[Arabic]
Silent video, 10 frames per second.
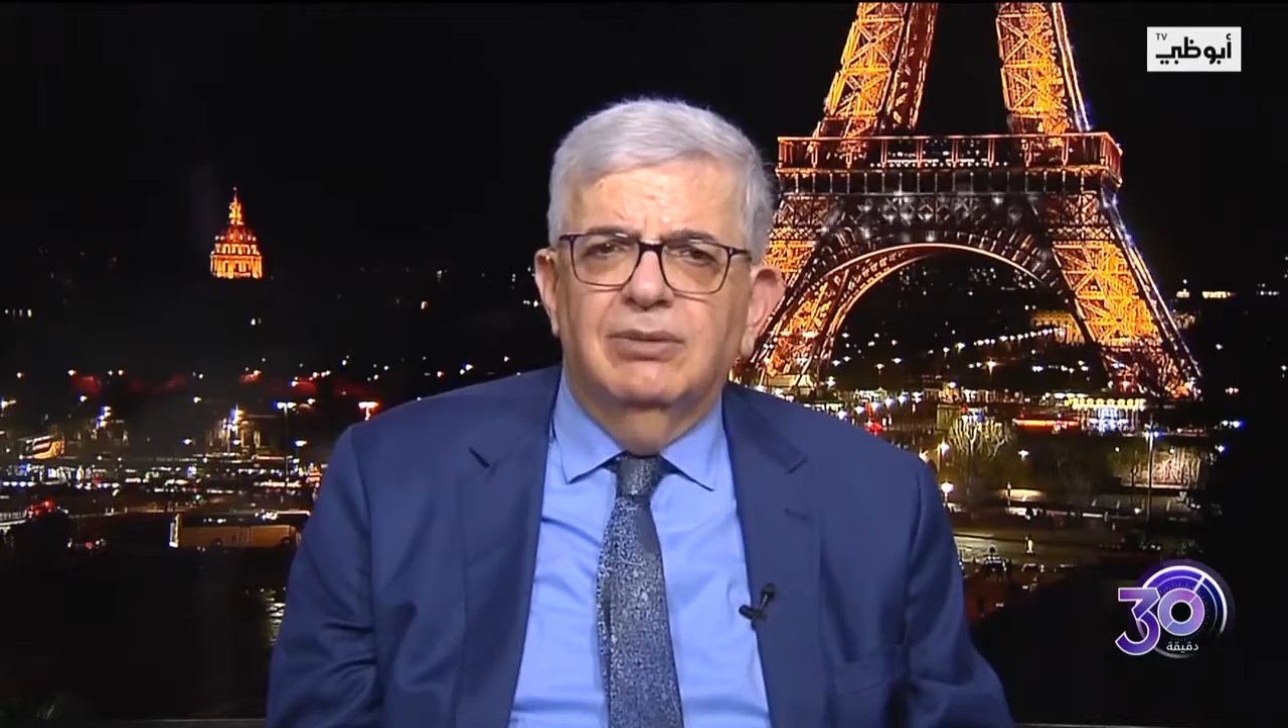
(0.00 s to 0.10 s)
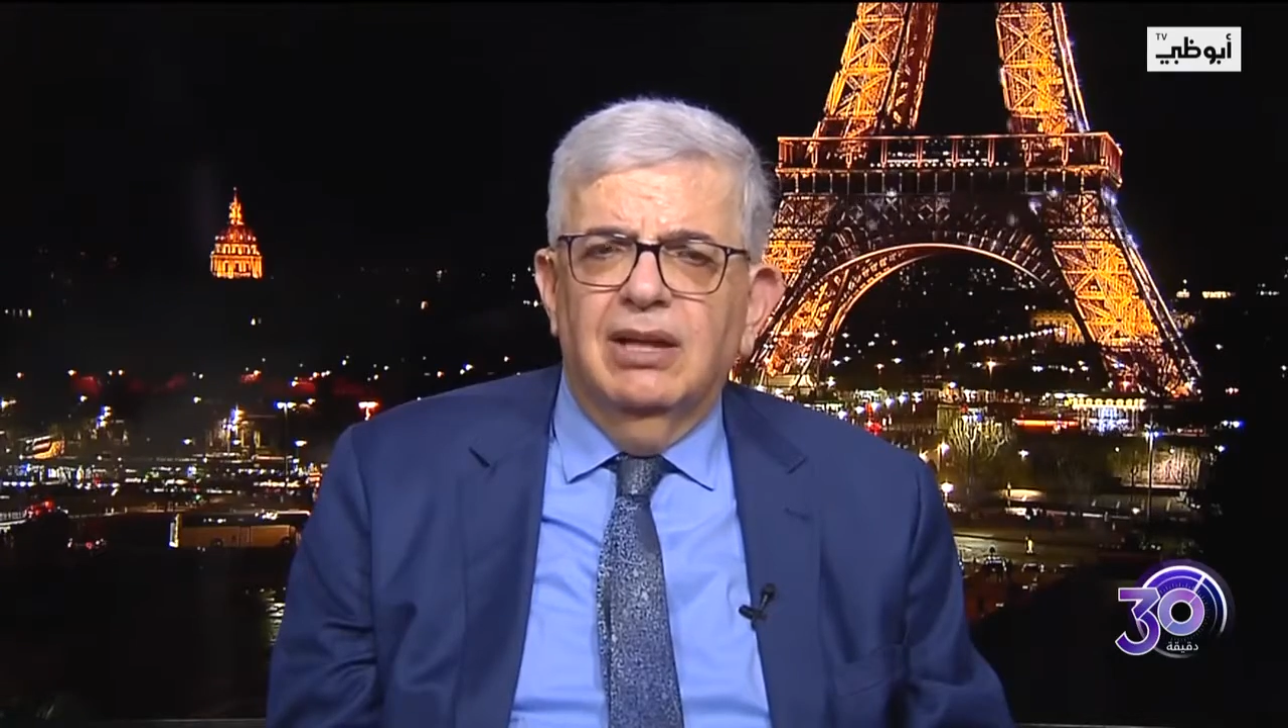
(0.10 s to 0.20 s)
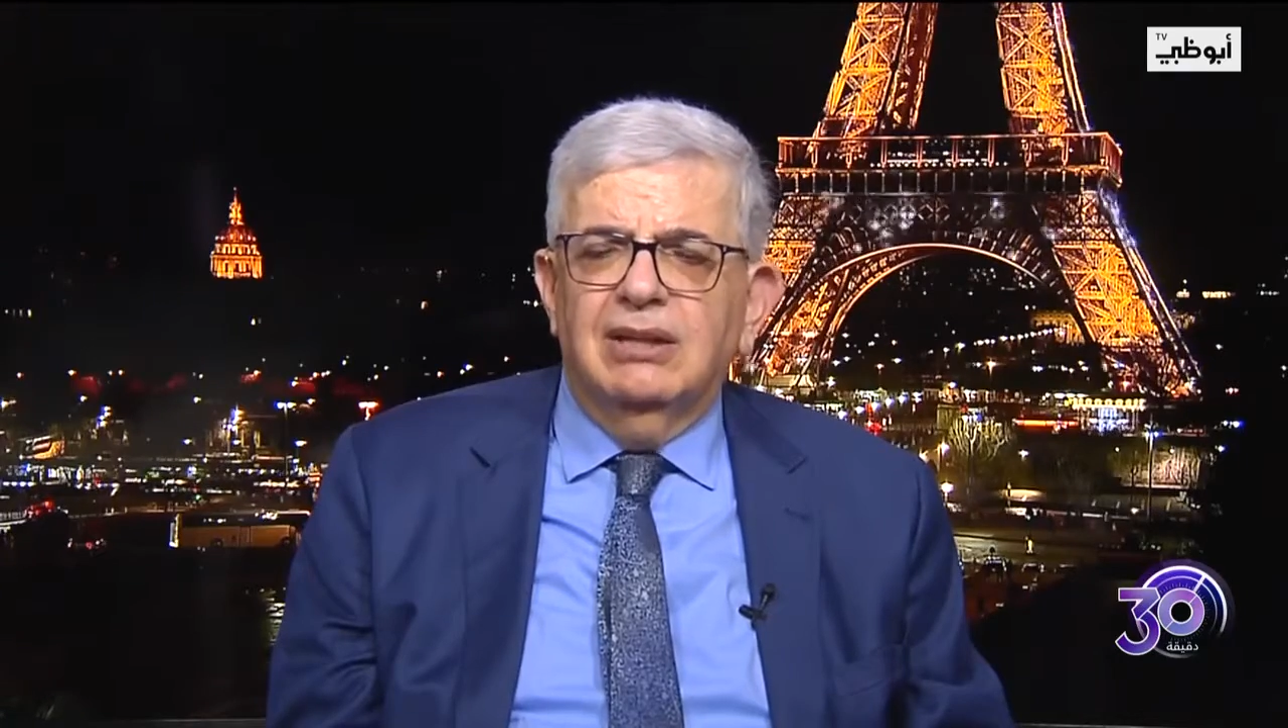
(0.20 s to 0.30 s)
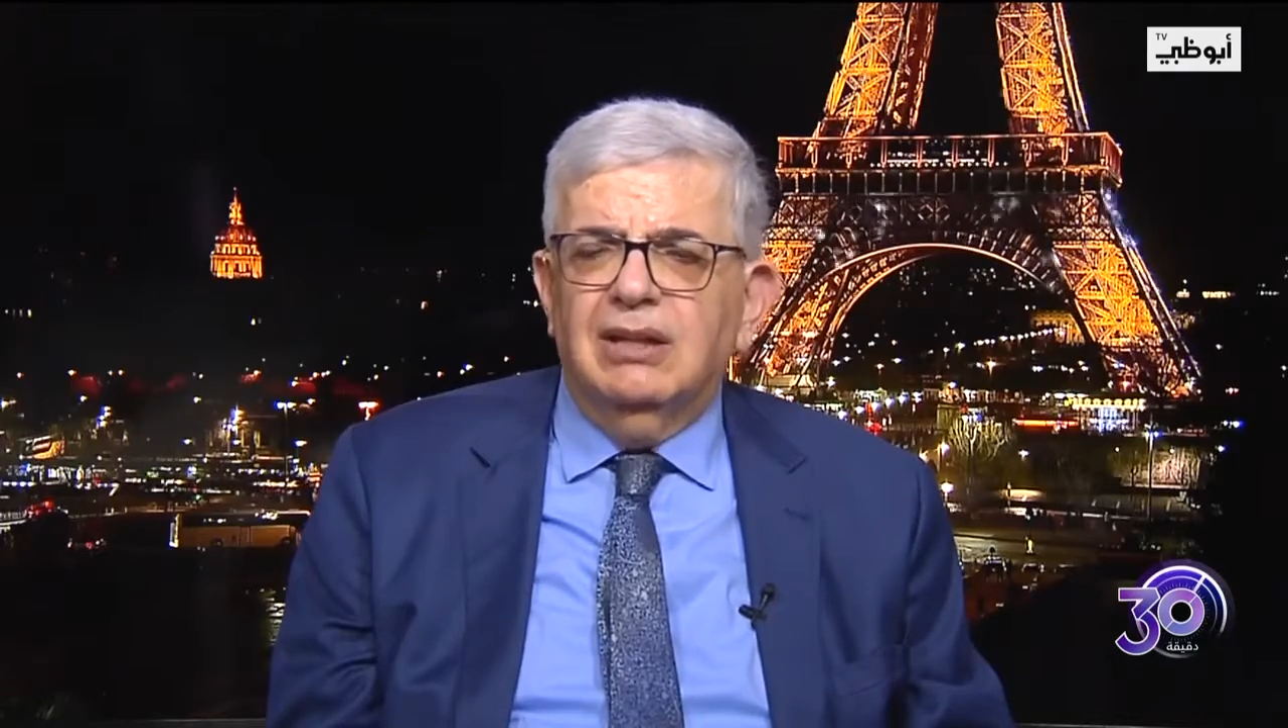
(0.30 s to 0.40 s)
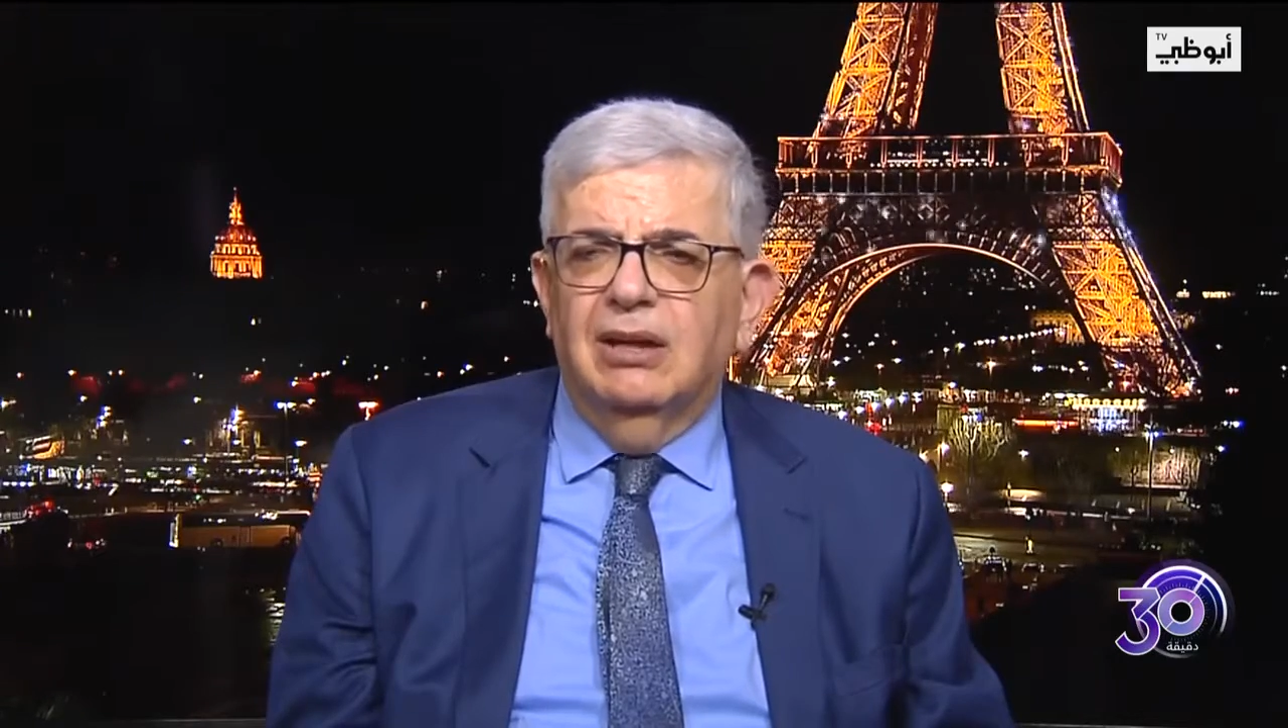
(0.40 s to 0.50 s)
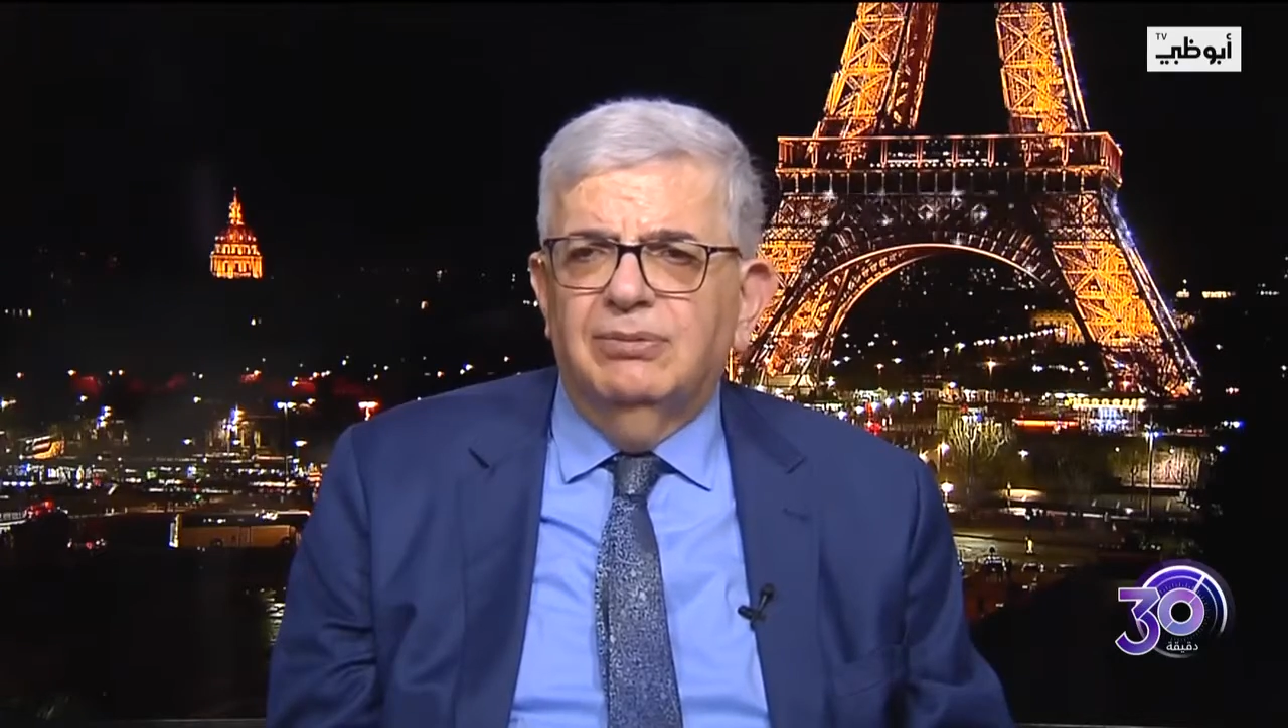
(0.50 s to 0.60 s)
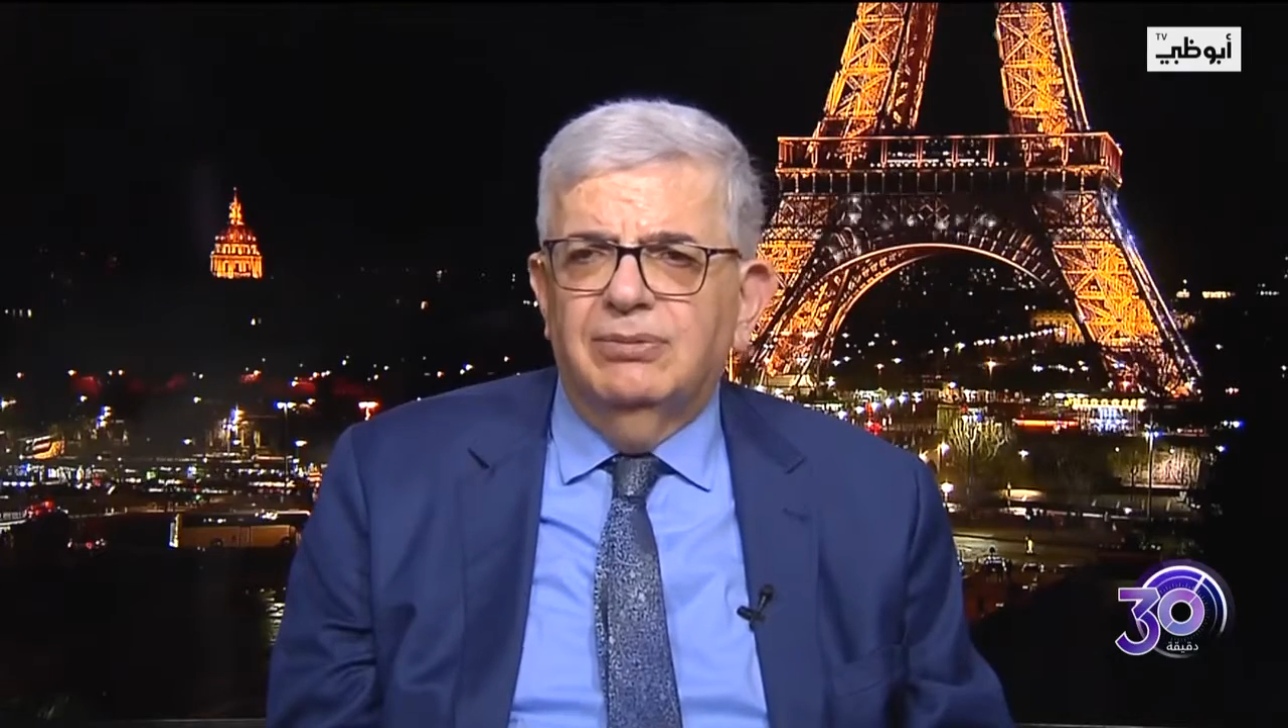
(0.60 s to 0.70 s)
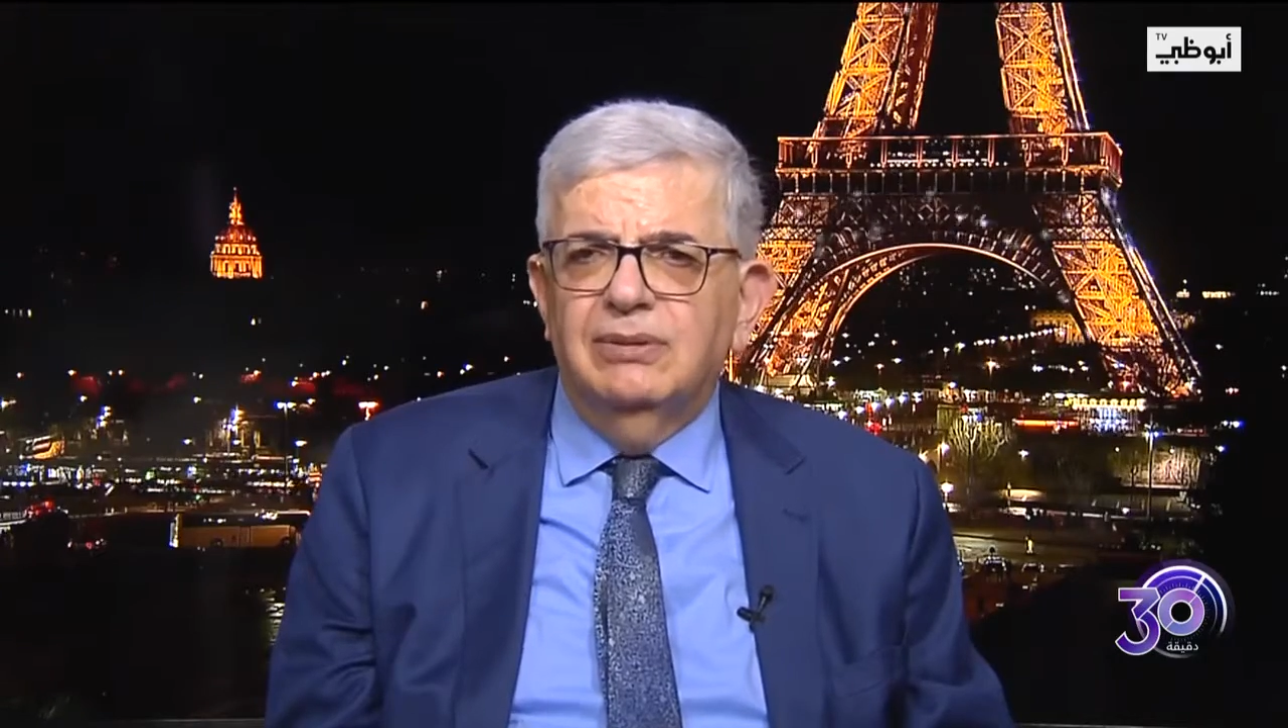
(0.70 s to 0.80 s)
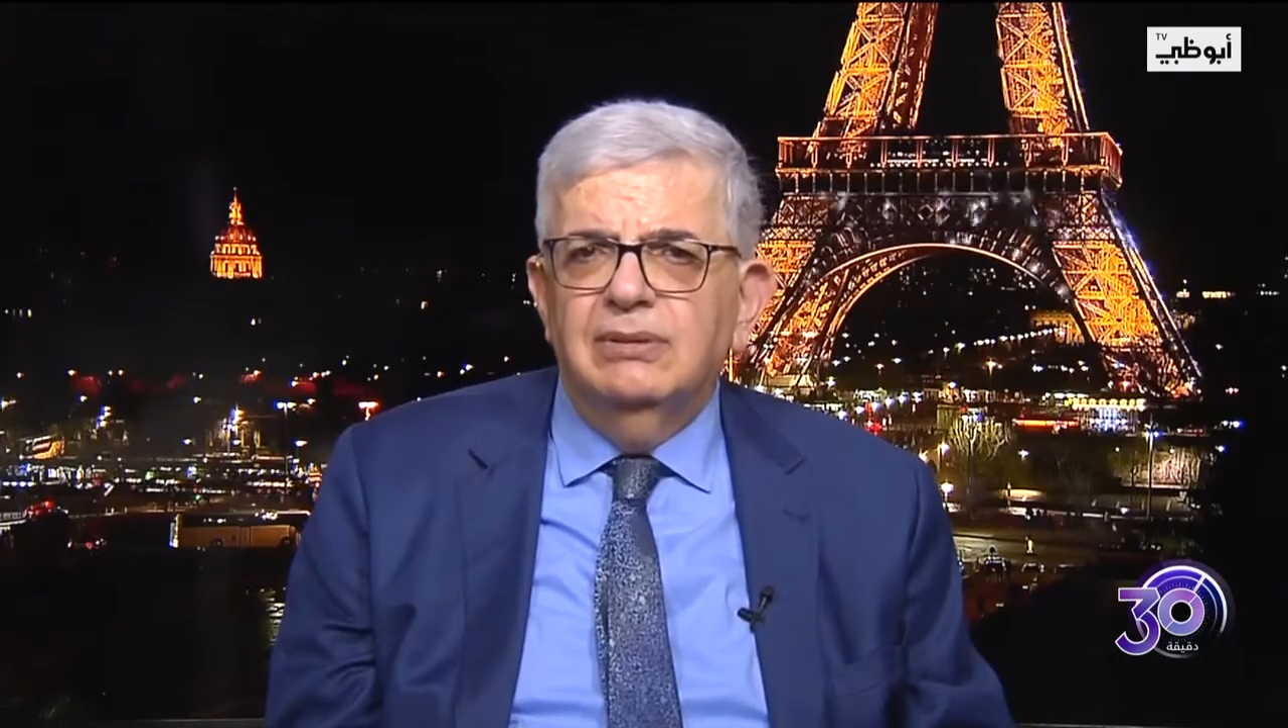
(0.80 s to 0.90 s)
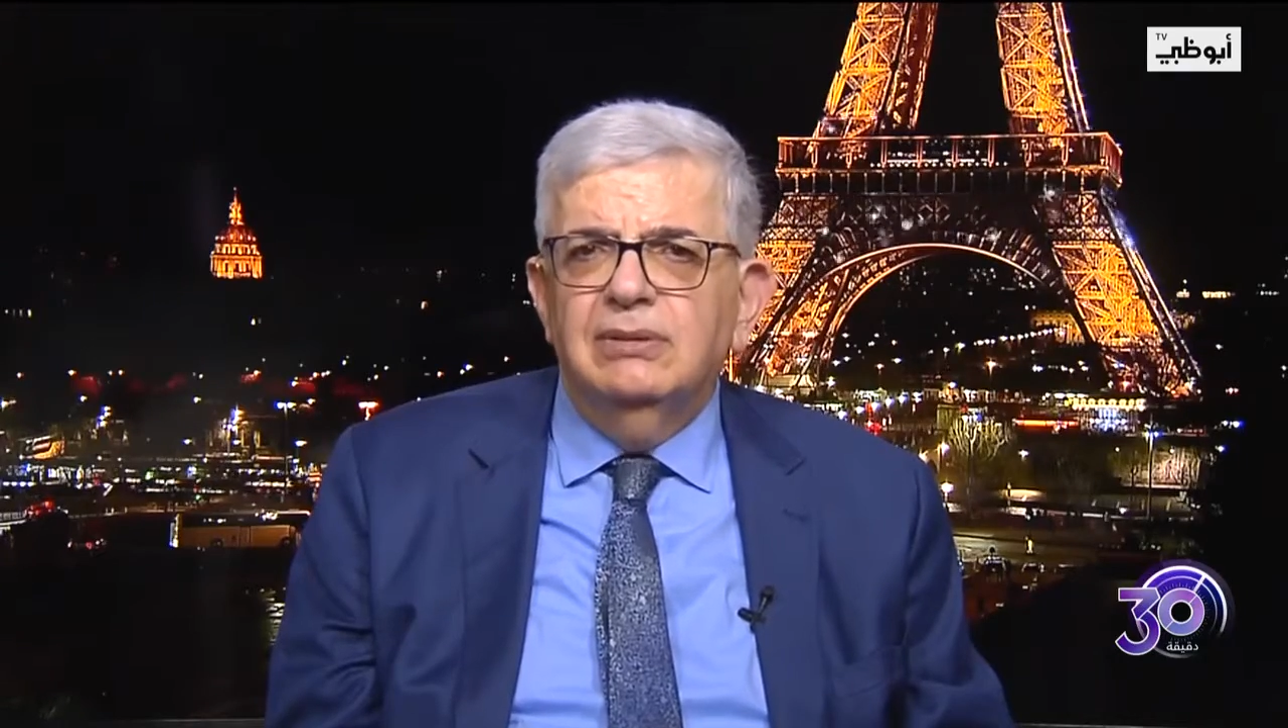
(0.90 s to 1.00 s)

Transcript: في الأطراف